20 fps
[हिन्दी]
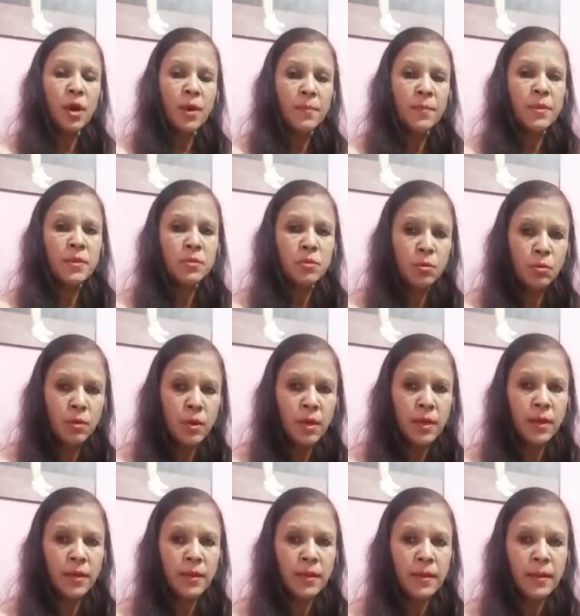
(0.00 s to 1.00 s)
काफ़ी छोटा
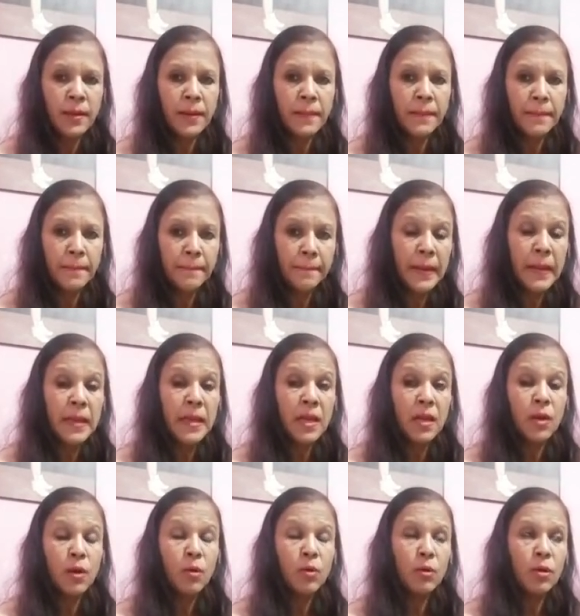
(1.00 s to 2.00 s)
कर दिया मैं ये
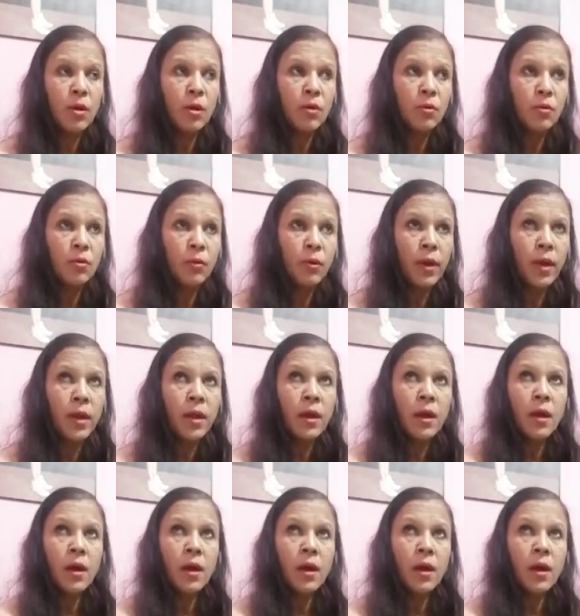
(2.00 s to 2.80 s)
कहूंगी और उन्होंने